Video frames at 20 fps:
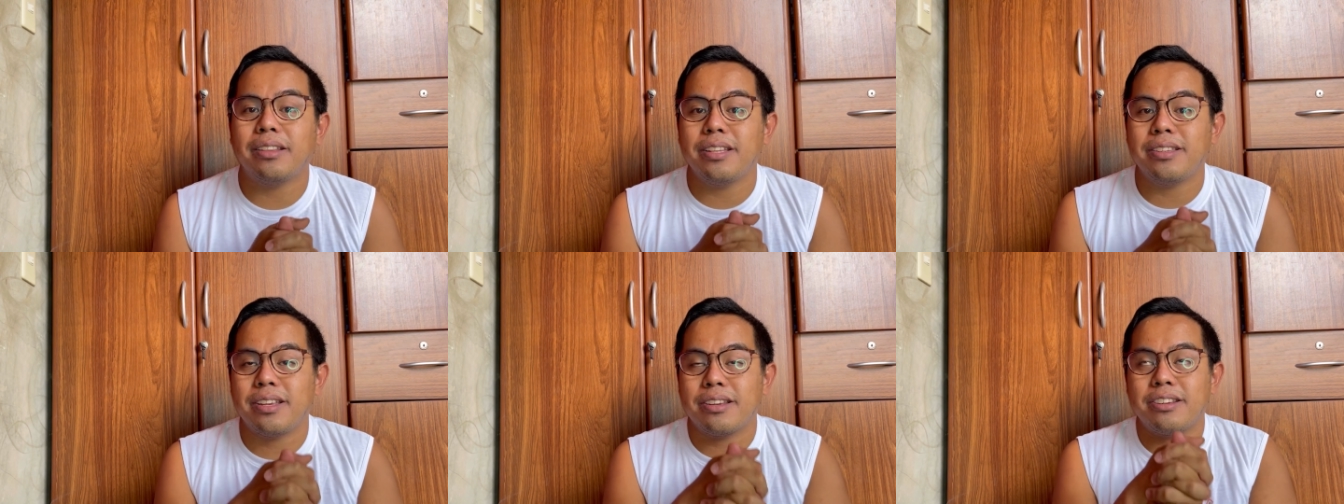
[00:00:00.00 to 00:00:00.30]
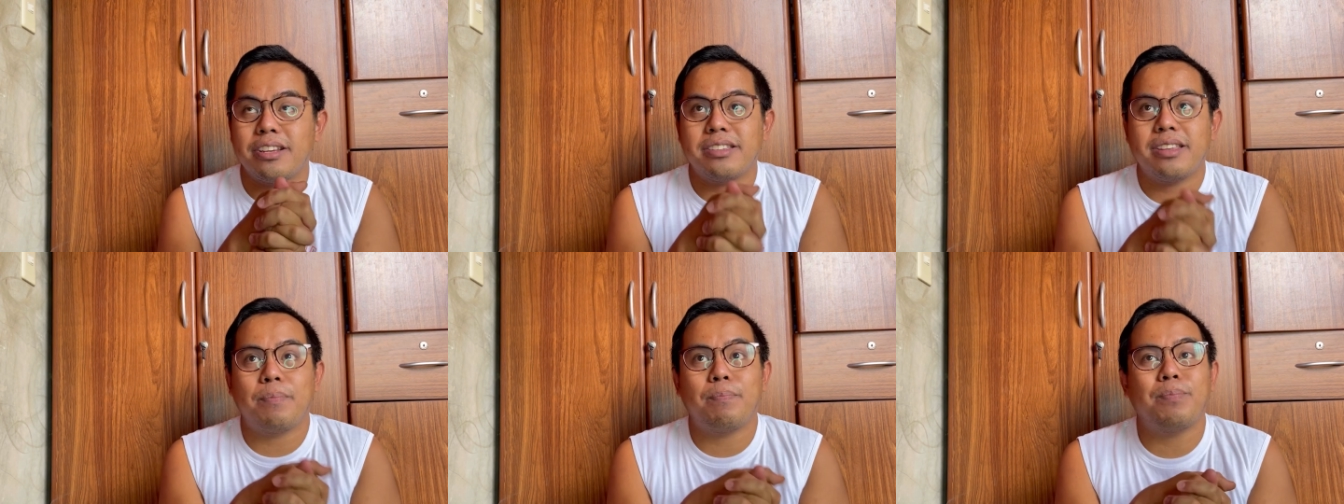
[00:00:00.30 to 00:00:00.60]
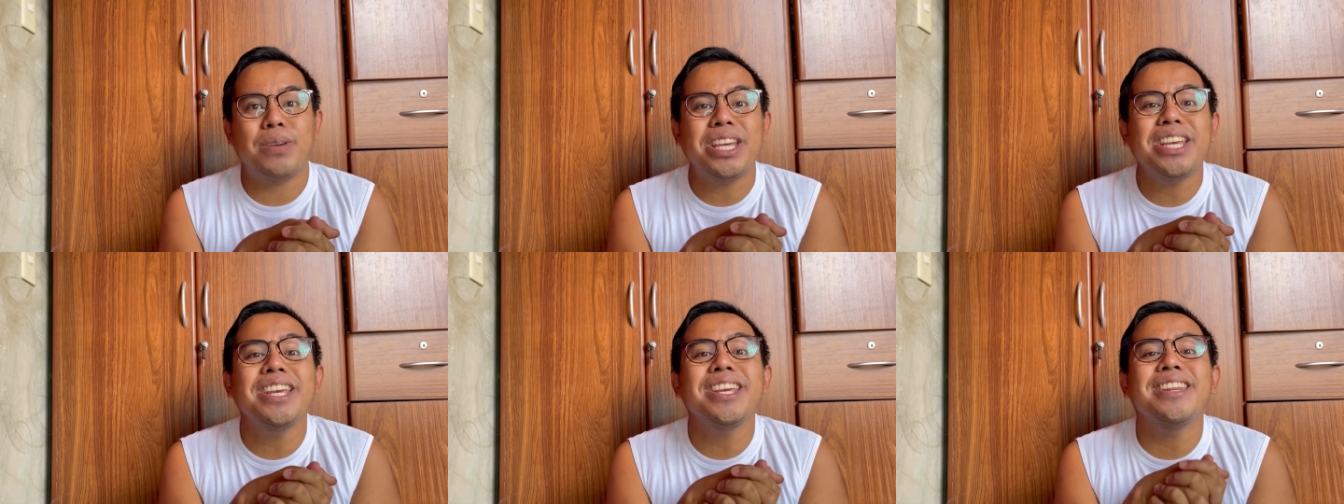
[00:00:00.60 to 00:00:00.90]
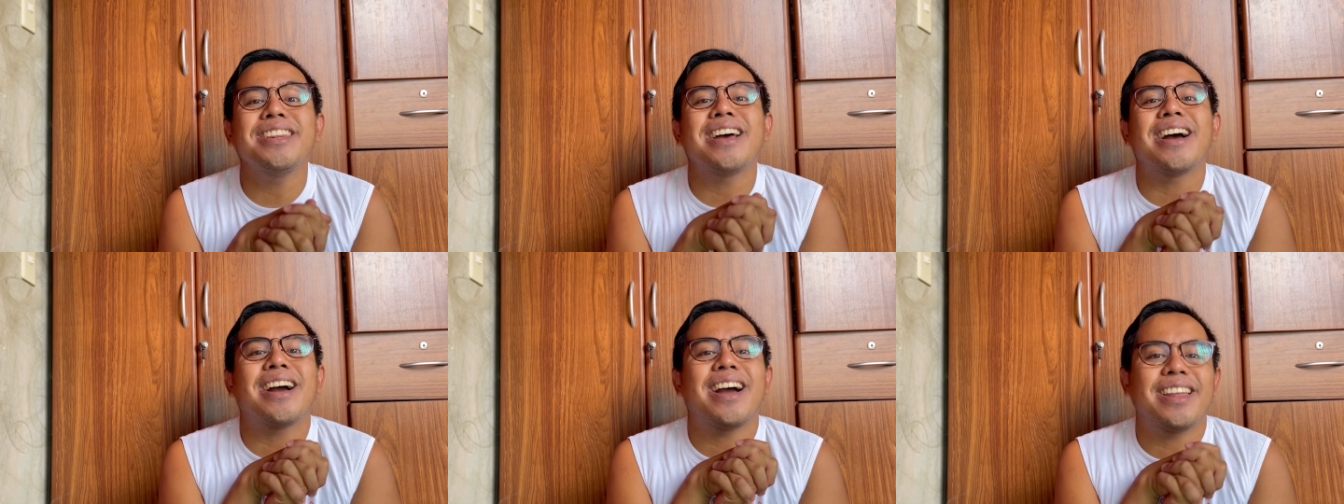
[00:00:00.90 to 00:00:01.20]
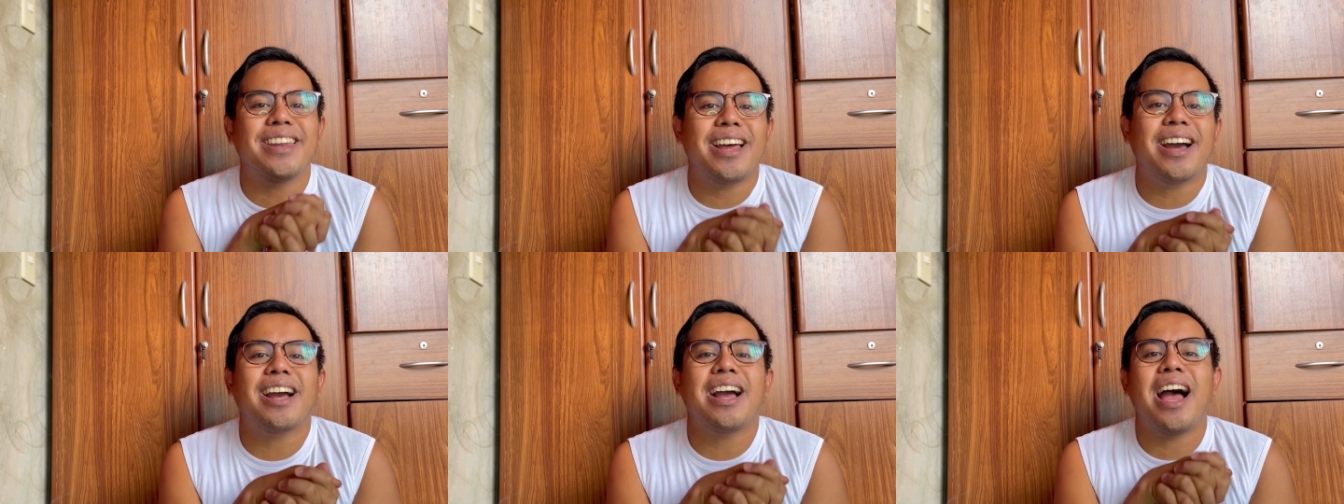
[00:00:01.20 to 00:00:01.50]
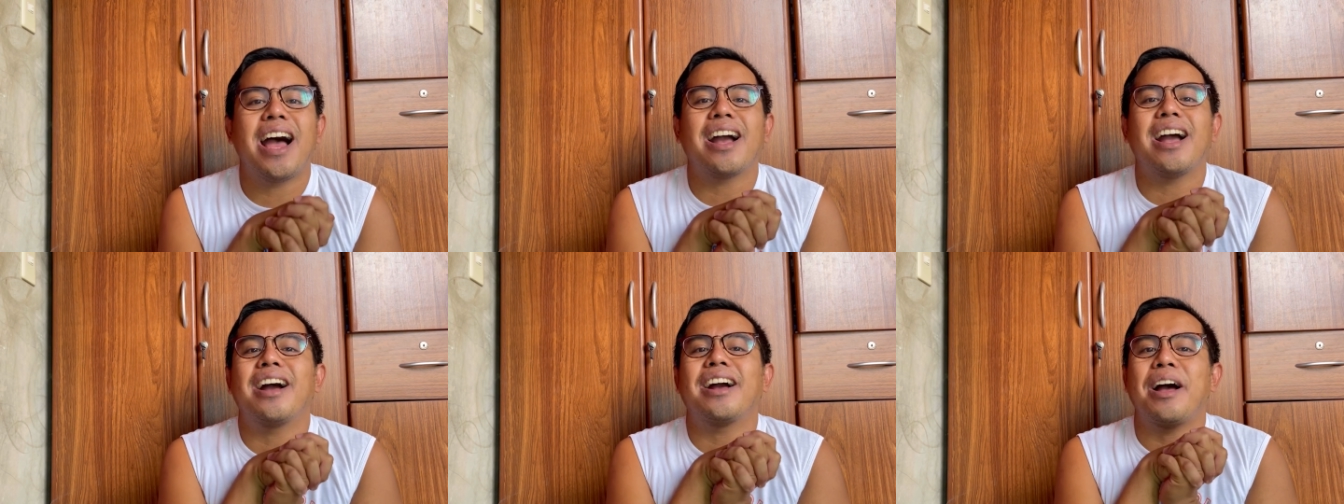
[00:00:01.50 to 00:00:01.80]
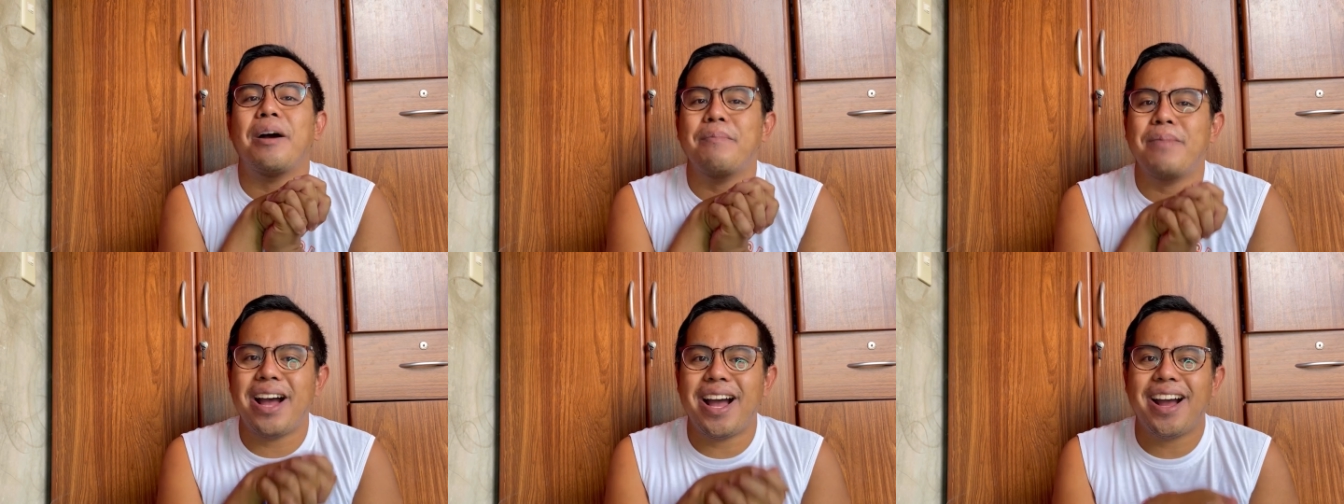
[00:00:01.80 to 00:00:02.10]
isa siya sa
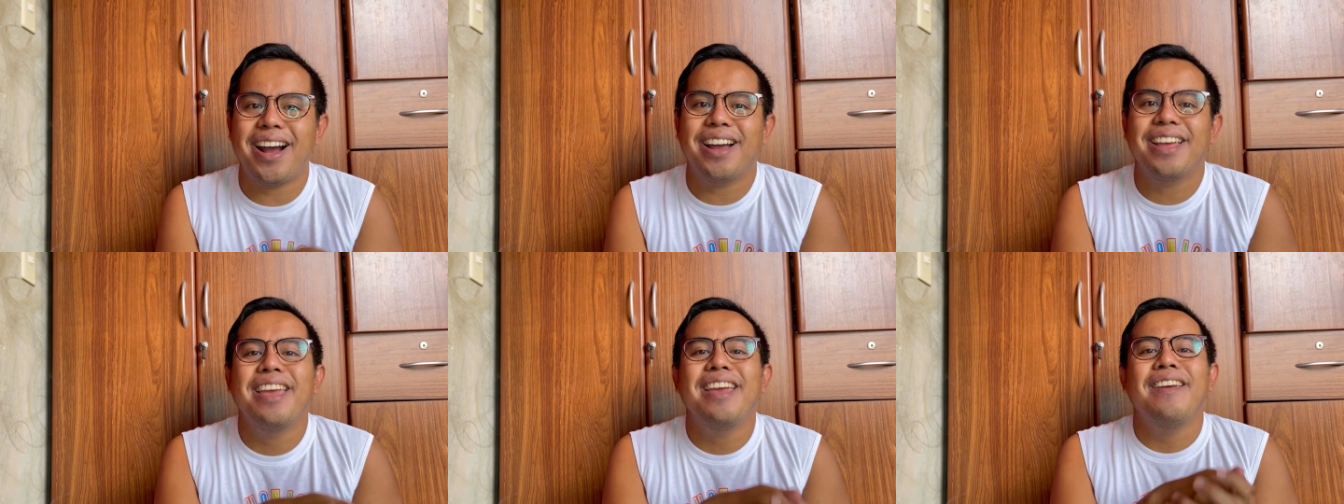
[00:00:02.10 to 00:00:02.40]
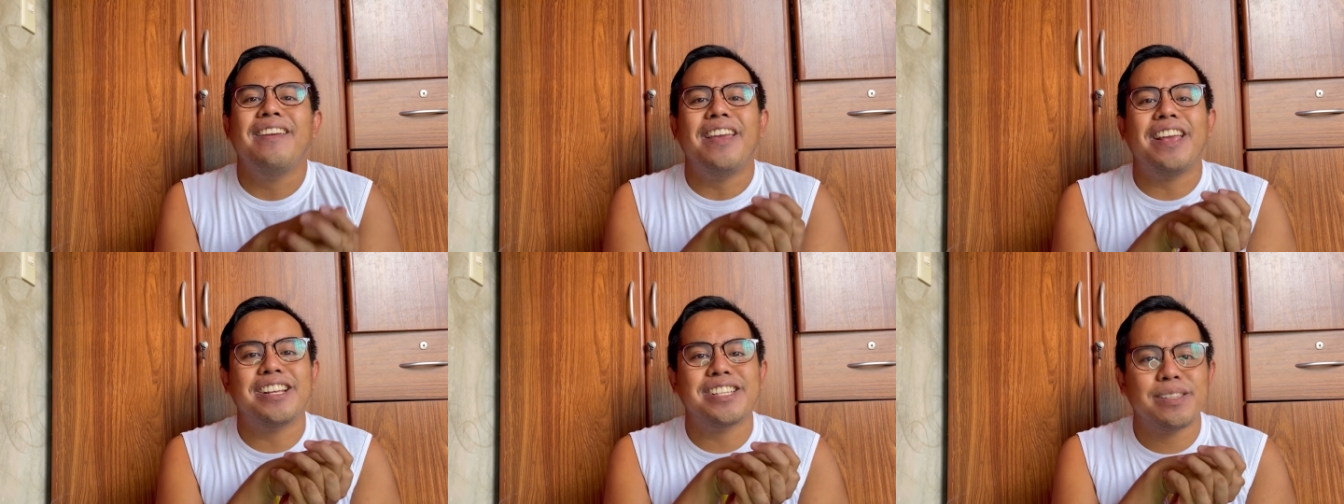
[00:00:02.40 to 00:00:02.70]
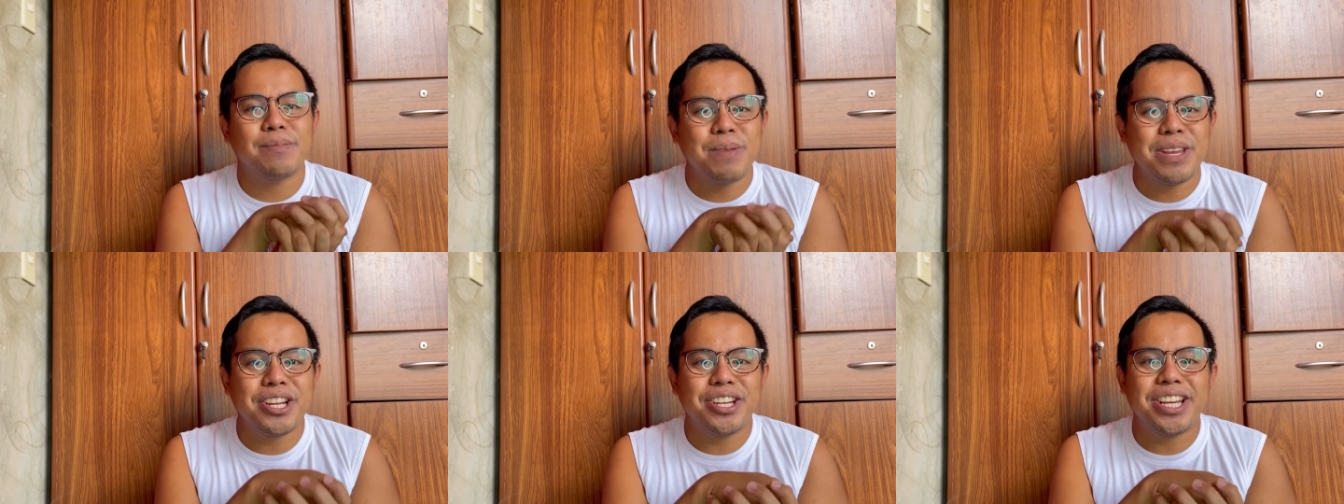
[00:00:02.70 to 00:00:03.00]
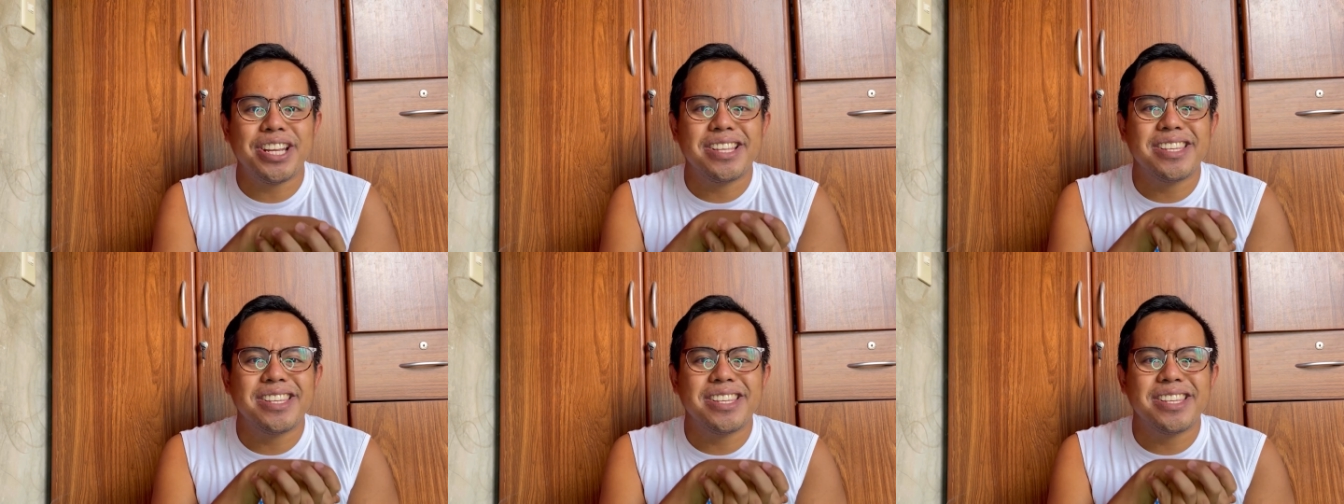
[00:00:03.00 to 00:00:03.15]
pinaka-nakakakabang experience